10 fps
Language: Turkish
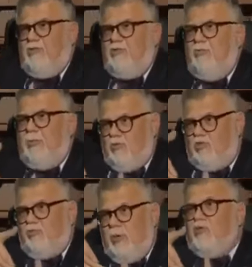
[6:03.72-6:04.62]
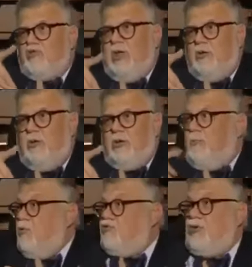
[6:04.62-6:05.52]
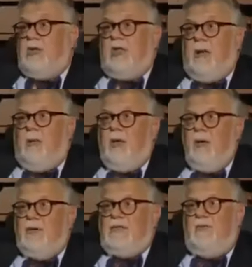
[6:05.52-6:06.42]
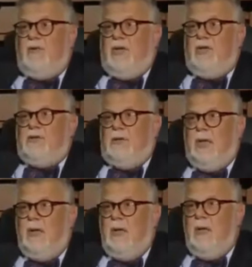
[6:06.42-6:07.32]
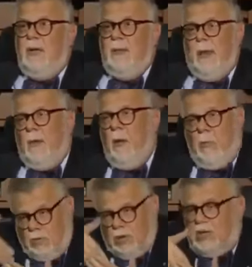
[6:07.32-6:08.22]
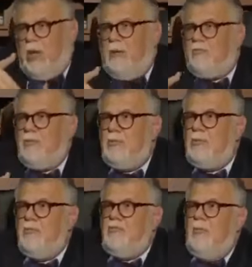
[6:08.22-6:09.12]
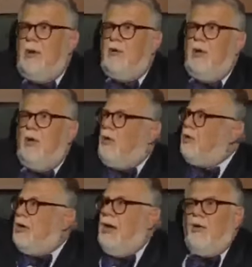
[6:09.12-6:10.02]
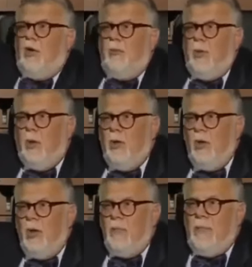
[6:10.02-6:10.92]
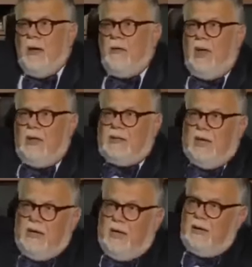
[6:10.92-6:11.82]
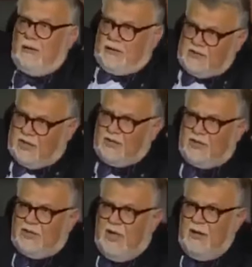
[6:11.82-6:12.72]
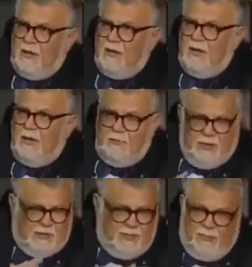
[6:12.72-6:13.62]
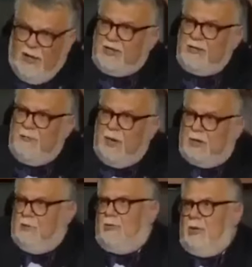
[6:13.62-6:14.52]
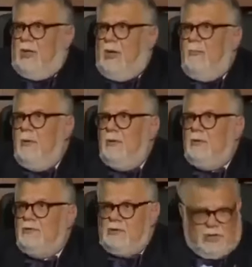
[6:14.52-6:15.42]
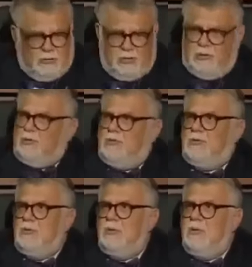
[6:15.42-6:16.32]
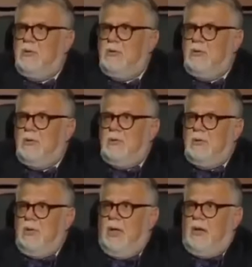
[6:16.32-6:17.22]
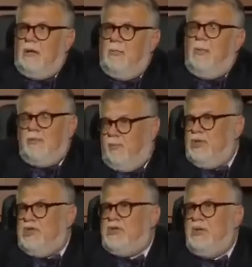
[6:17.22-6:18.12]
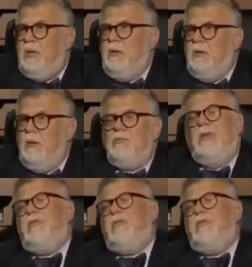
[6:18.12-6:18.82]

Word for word: çünkü. Bir uç, bir uçları orada, bir uçları da ama Pasifik Okyanusu'nda. Aynen. Ha, buradakiler etkileniyorlar. Oluyor. Oradakiler Bazı... olmuyor. Ben Altay Dağları'nda çalışırken benim bir bekçim vardı. Türk adam. Türkçe konuşuyoruz. Neydi o? elinde Budist. Budist.